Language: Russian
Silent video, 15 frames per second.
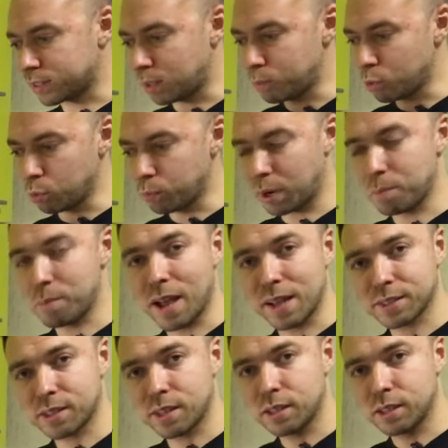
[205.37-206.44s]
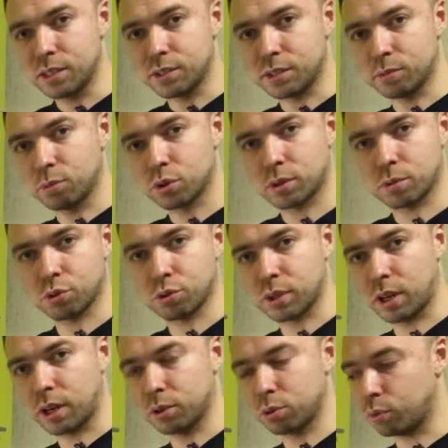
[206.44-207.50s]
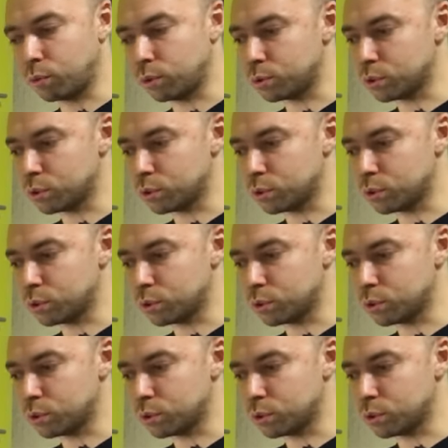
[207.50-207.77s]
Я беру прям мясо и из него уже там что-то готовлю.